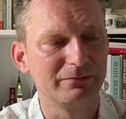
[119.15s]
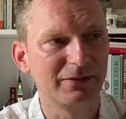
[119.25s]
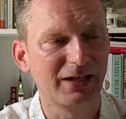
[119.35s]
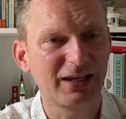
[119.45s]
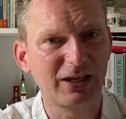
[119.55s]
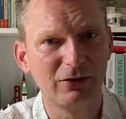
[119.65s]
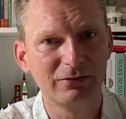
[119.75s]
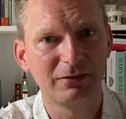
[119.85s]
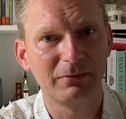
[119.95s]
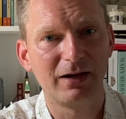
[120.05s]
jakie
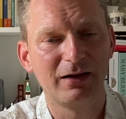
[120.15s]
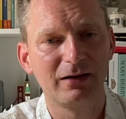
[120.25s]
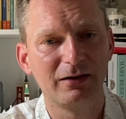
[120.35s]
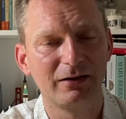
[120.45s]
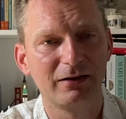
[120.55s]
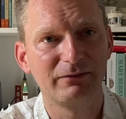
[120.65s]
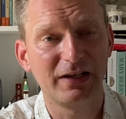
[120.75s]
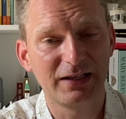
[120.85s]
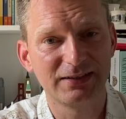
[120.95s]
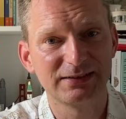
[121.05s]
ono ma
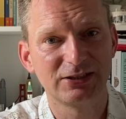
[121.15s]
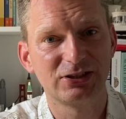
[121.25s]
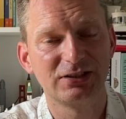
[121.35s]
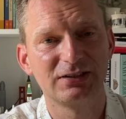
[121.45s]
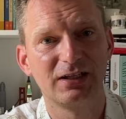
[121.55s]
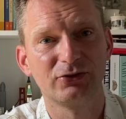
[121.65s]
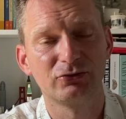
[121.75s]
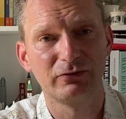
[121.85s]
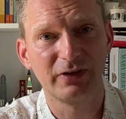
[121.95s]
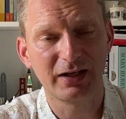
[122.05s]
wielkie znaczenie dla
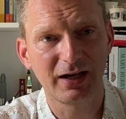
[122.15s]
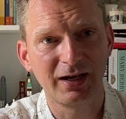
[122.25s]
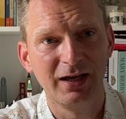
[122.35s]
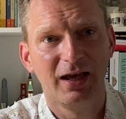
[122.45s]
człowieka